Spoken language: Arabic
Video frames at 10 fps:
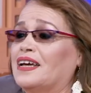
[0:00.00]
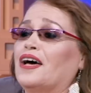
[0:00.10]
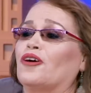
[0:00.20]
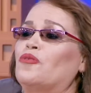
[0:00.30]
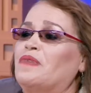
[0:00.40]

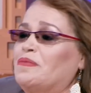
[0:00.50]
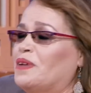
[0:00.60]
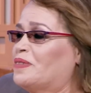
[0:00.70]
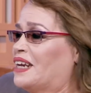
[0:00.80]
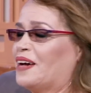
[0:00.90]
دليل
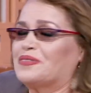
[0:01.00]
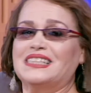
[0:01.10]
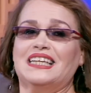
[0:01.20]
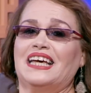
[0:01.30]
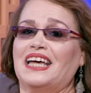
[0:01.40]
هذا
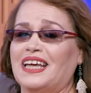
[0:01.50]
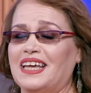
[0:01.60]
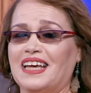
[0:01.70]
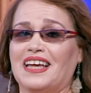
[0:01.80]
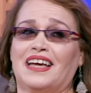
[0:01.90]
هذا لو
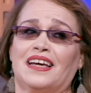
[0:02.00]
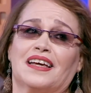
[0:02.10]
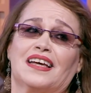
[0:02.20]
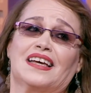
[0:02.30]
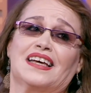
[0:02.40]
بروبر
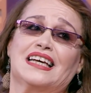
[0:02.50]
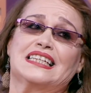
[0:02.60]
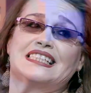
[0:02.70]
هذه خاصيه